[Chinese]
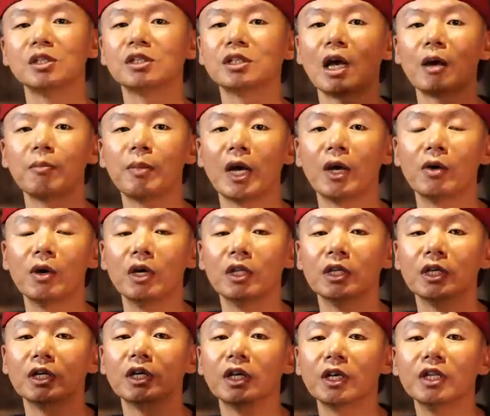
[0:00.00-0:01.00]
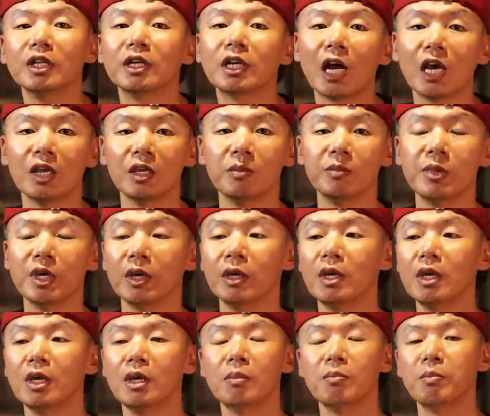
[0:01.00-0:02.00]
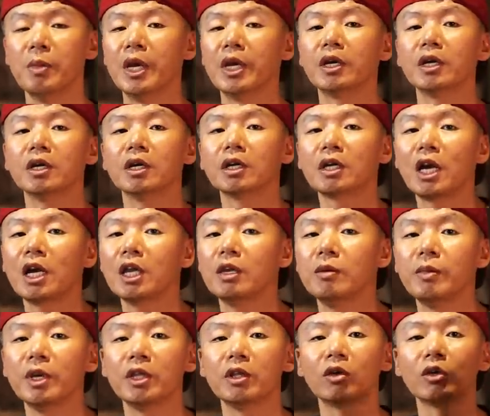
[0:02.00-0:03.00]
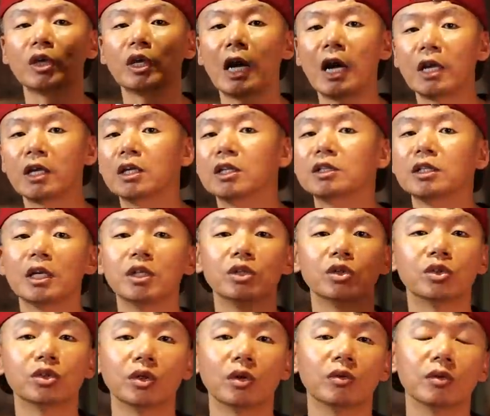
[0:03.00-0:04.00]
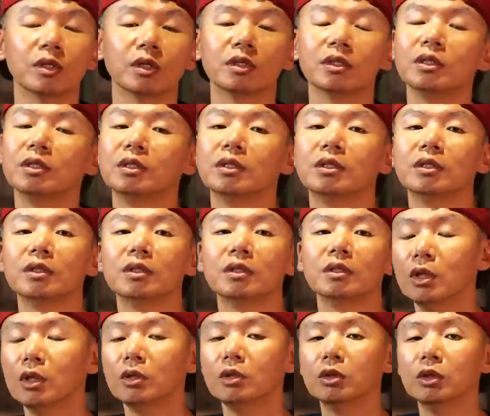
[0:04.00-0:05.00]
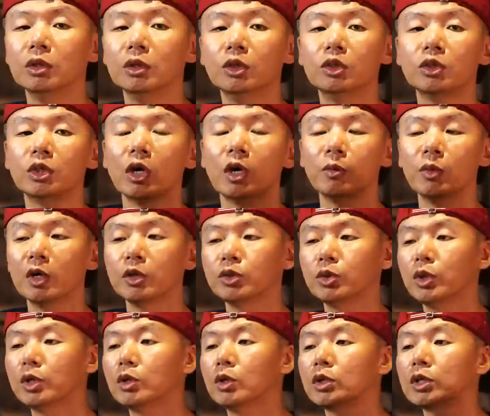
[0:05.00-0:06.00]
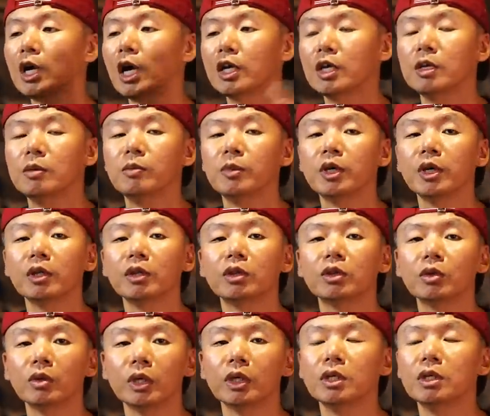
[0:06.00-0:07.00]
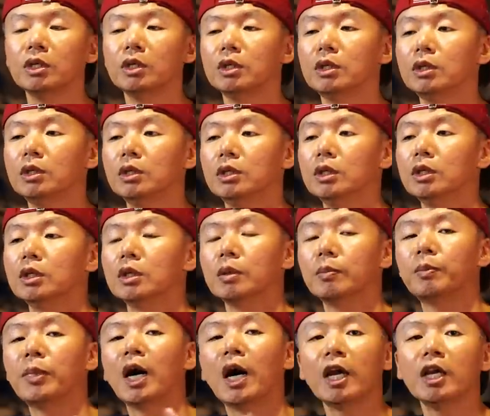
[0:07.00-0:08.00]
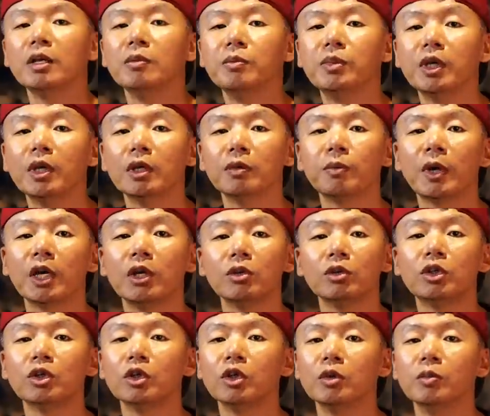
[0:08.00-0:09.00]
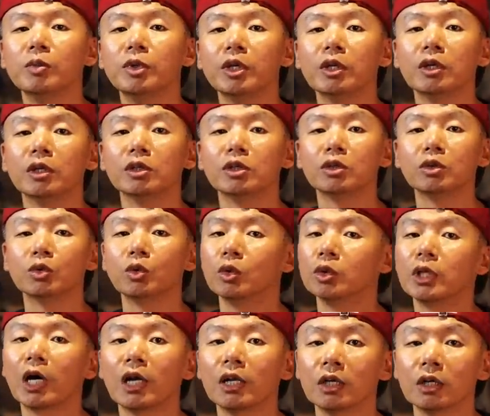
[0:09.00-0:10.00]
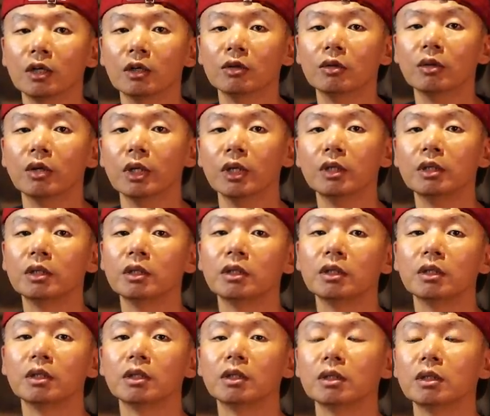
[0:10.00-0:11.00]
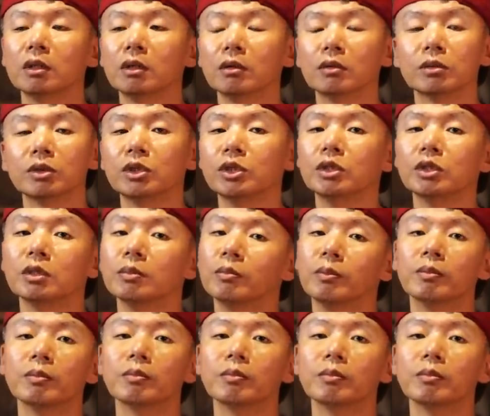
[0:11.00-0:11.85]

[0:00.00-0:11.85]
至上百万人跟你看影片，每个人看影片都给按个赞就走了，你千万不要觉得看影片对一个拍影片、拍 YouTube 影片的人是多大的恩惠哦！其实